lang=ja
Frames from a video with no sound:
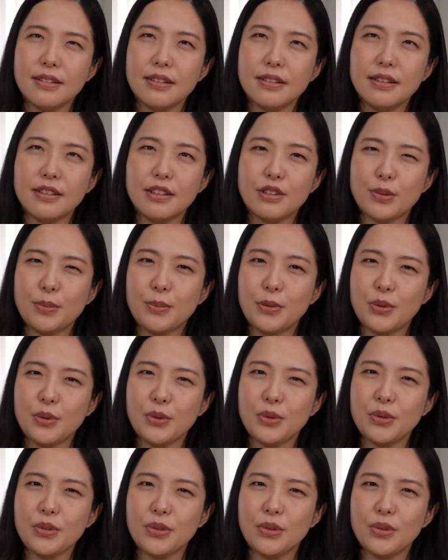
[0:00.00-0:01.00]
何でしょう
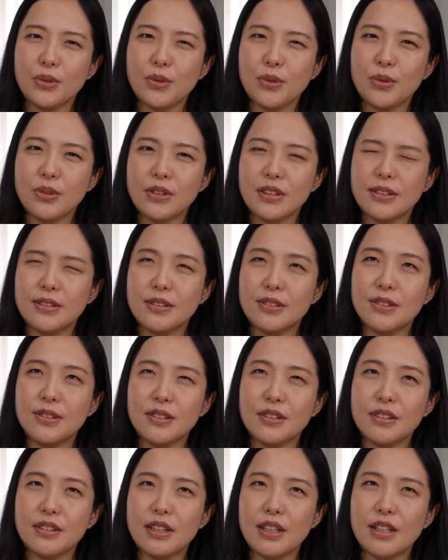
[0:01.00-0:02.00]
物事の本
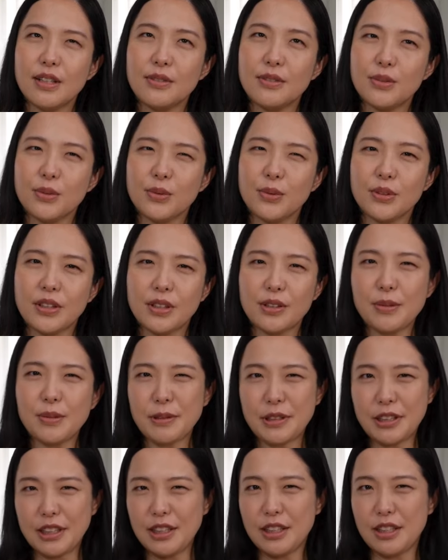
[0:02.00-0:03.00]
質ってその例
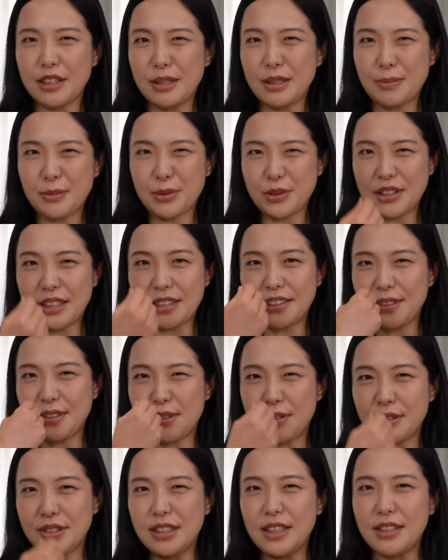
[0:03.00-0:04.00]
えば人間でも写
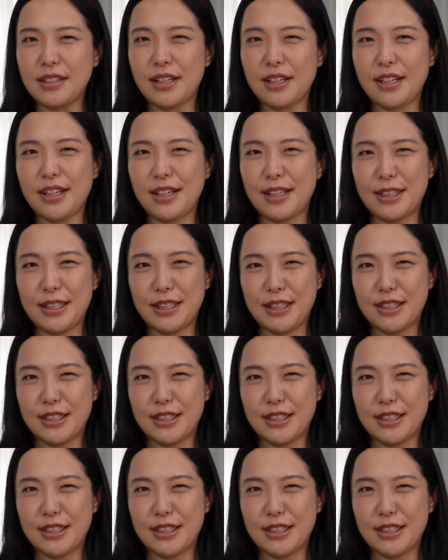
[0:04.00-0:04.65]
実してたら